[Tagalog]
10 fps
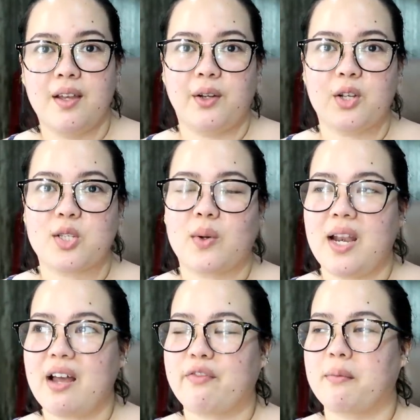Yung gusto ko
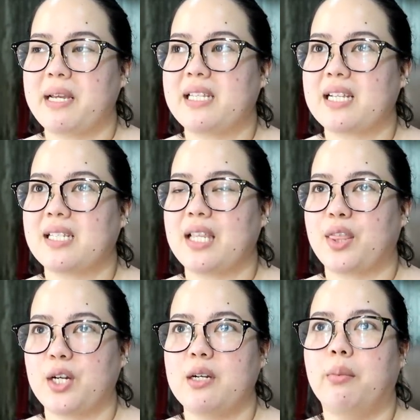lang for my
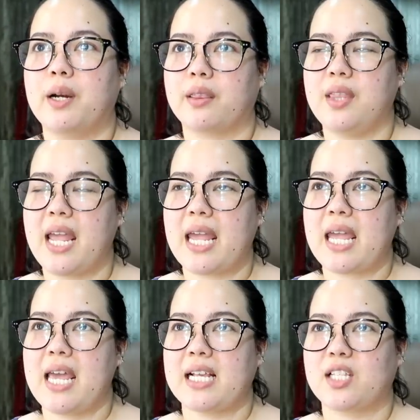63rd
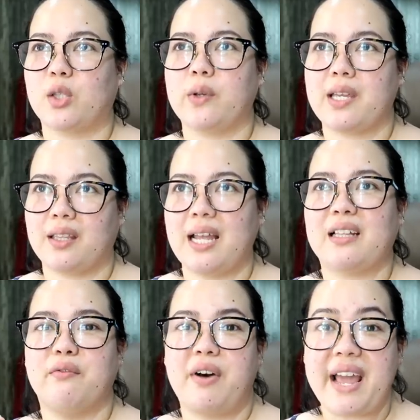birthday is to eat
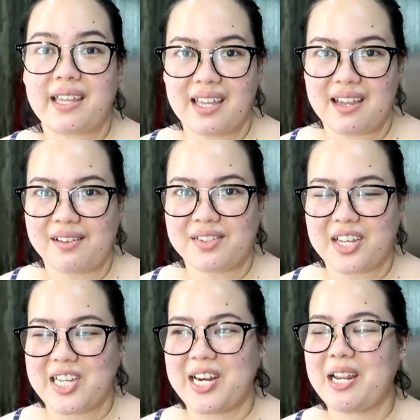at Vikings
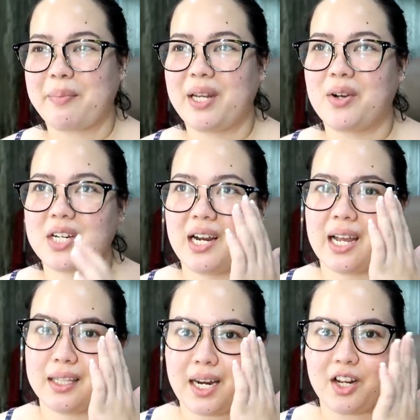kasi hindi pa daw siya
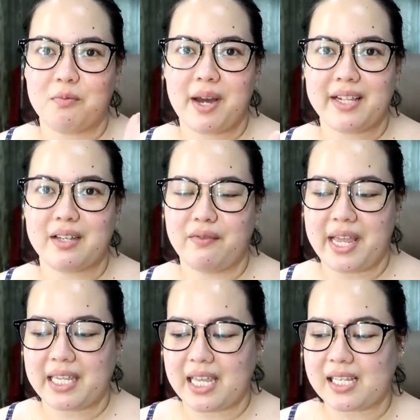nakatry kumain sa
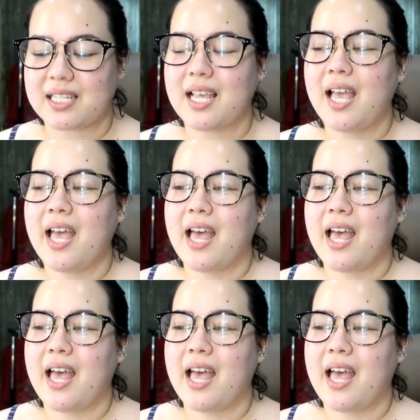Vikings.